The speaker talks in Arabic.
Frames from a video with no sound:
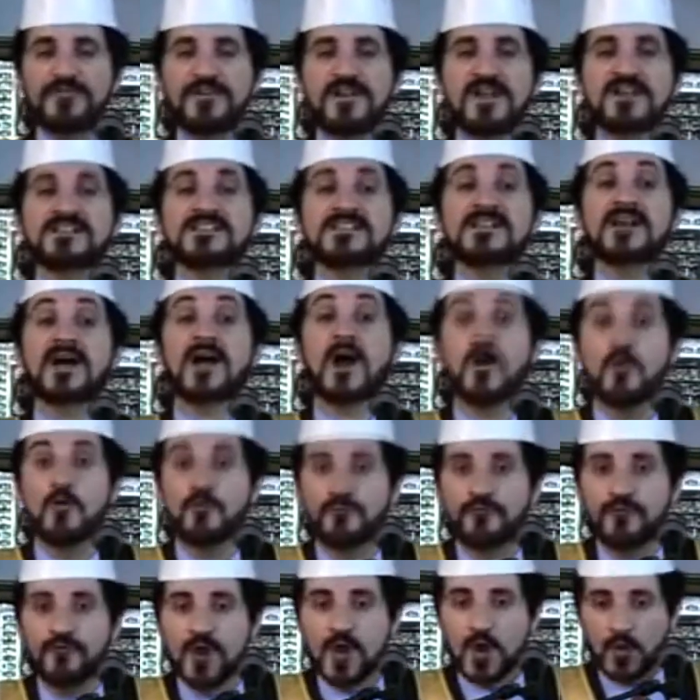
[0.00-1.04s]
في الناس
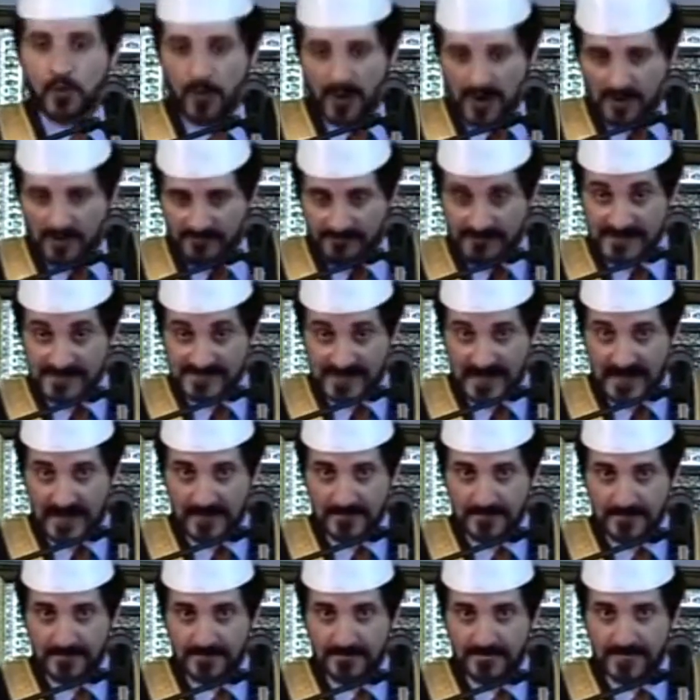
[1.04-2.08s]
الخوف والفزع
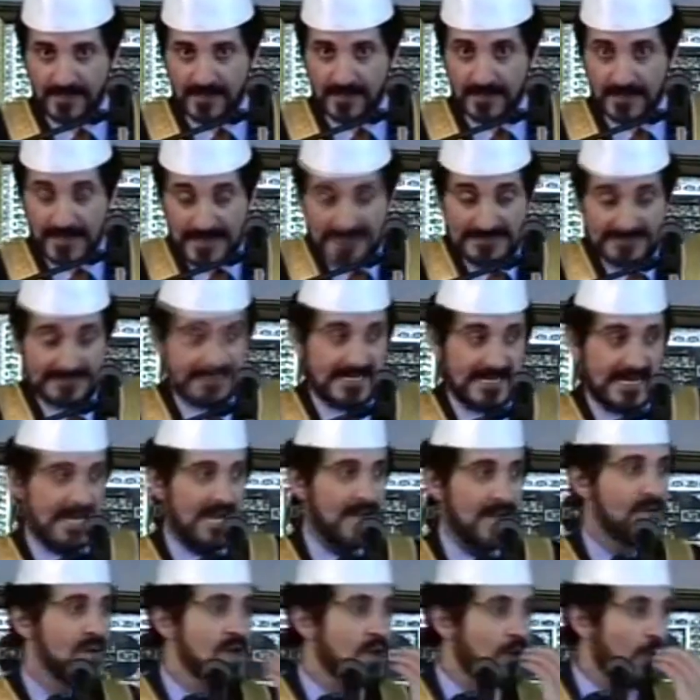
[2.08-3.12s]
لا
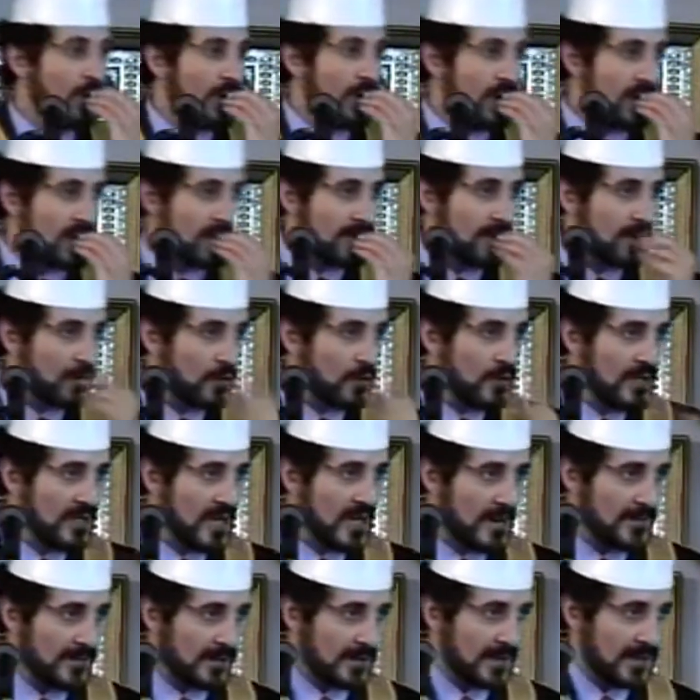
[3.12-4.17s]
نتكلم وإنما نحيل
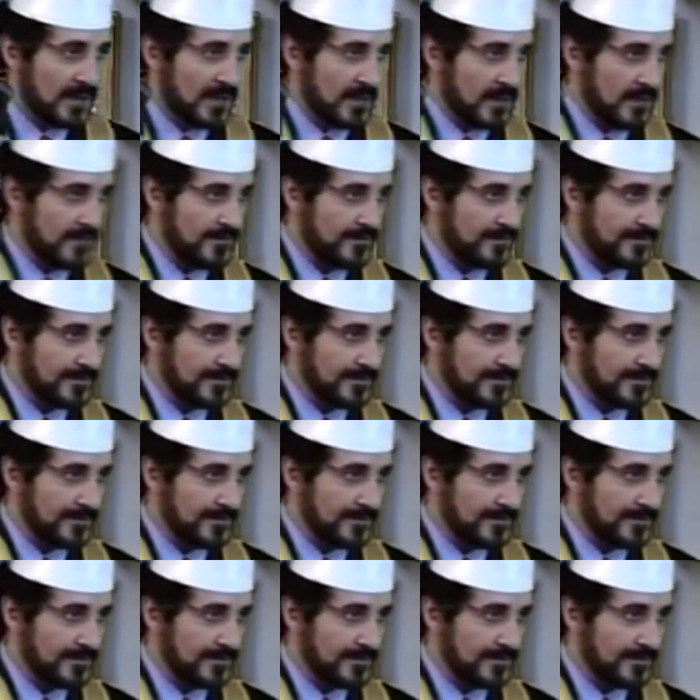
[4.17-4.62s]
الأمر إيه؟